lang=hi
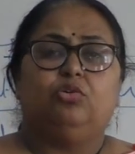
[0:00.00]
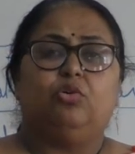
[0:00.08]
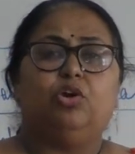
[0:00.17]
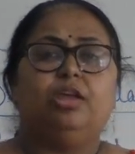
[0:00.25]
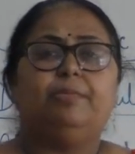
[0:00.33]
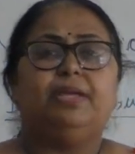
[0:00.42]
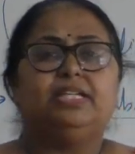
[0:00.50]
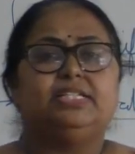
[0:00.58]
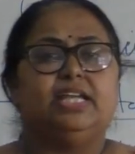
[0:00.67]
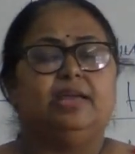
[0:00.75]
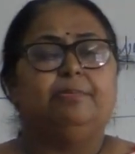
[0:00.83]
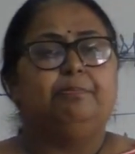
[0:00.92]
कोई भी
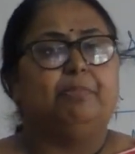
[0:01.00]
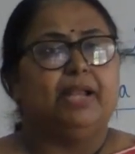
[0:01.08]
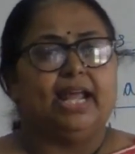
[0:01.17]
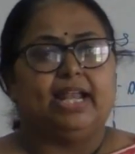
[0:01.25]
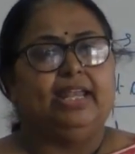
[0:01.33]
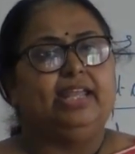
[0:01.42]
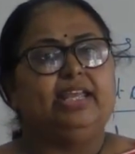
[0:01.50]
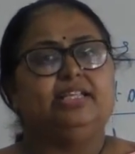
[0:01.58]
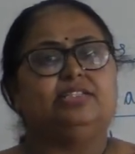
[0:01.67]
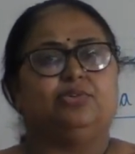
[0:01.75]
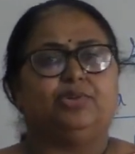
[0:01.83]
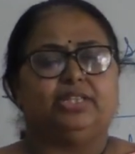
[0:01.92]
शेप बनाने की
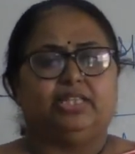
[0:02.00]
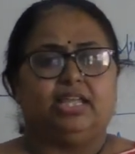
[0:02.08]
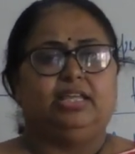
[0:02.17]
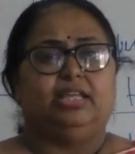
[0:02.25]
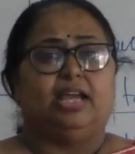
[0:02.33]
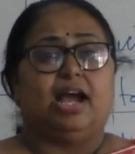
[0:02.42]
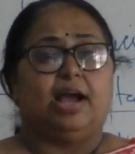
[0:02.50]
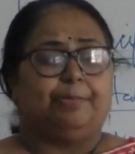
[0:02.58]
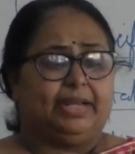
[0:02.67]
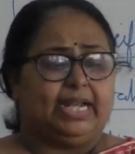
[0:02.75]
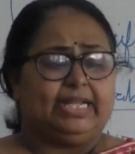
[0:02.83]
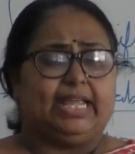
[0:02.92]
ज़रूरत नहीं है
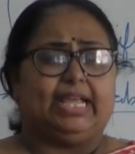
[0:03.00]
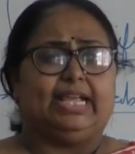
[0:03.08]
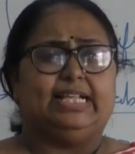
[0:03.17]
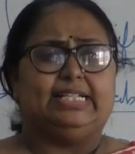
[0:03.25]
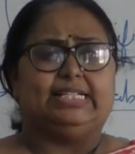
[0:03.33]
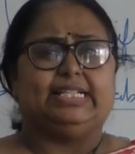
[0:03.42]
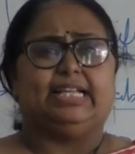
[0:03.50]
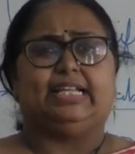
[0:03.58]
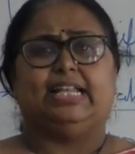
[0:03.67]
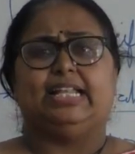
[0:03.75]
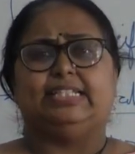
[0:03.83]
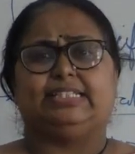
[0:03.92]
आप रेक्टेंगल
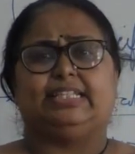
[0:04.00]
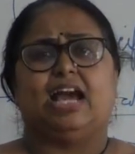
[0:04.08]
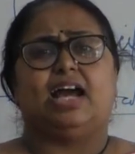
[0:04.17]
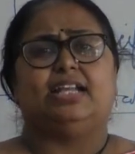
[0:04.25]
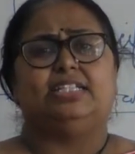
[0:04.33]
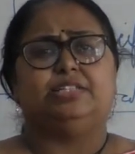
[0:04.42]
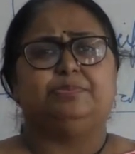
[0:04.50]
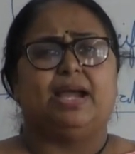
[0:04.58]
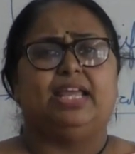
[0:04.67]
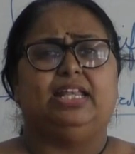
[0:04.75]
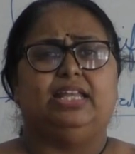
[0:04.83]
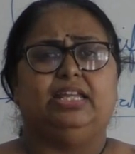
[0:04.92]
सर्कल स्टार
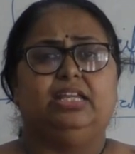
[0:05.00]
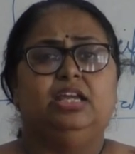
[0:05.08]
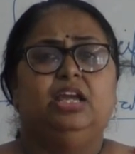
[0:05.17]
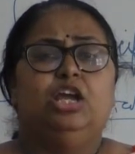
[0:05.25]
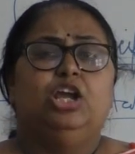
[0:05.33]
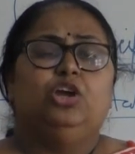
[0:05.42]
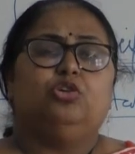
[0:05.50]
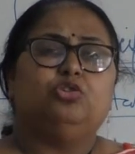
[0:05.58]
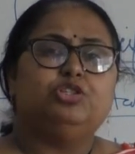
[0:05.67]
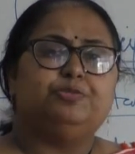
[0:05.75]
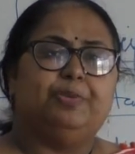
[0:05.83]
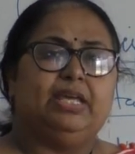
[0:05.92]
स्माइली
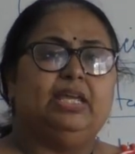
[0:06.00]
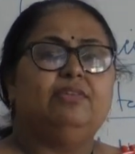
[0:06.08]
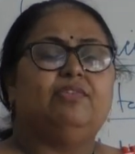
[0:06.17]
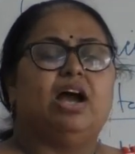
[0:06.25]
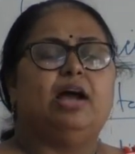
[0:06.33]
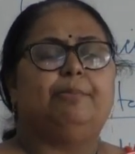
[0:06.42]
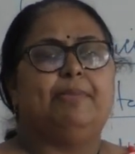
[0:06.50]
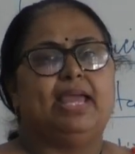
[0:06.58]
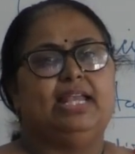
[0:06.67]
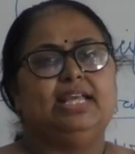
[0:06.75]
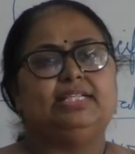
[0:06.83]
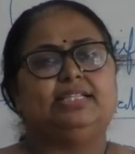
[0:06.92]
कुछ भी वहाँ
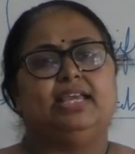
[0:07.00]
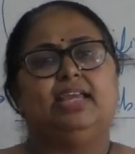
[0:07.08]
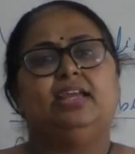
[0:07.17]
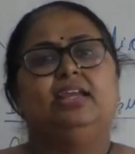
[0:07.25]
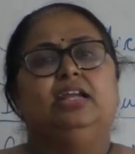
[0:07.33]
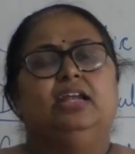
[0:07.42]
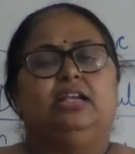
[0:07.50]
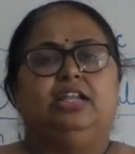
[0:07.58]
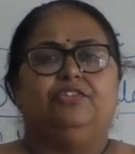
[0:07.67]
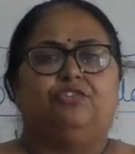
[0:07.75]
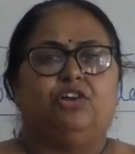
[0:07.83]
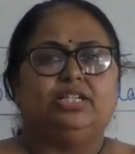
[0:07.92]
पहले से
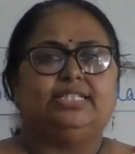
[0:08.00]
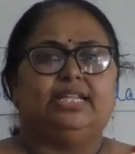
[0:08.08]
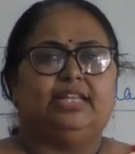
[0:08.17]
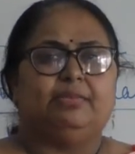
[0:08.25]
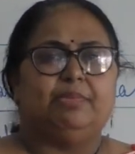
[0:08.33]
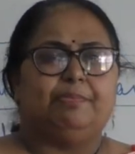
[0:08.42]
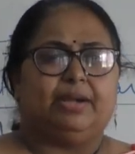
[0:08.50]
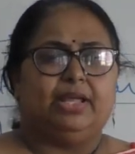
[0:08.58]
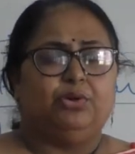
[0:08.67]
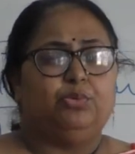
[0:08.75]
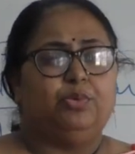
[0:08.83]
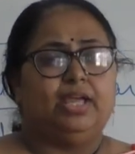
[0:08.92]
डिफ़ॉल्ट सेटिंग में
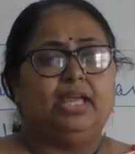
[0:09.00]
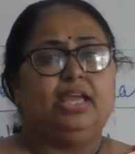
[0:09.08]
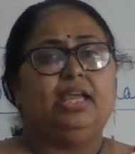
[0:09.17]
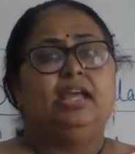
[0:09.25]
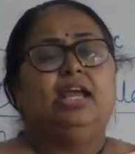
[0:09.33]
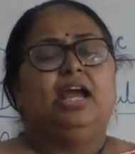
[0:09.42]
पड़े हुए हैं